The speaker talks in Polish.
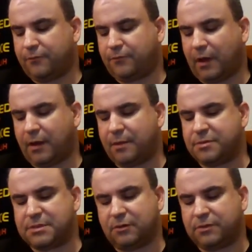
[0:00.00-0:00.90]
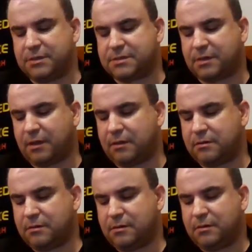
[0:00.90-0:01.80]
w Arabii Saudyjskiej,
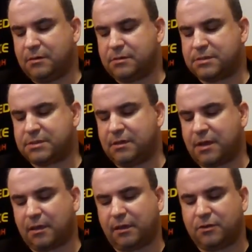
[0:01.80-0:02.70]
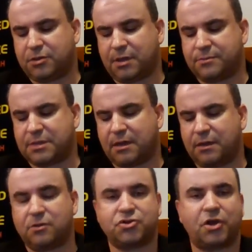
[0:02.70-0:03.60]
syn jakiegoś tam
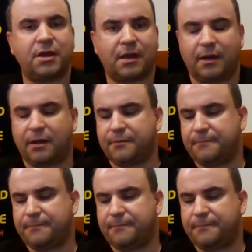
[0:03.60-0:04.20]
znanego szejka,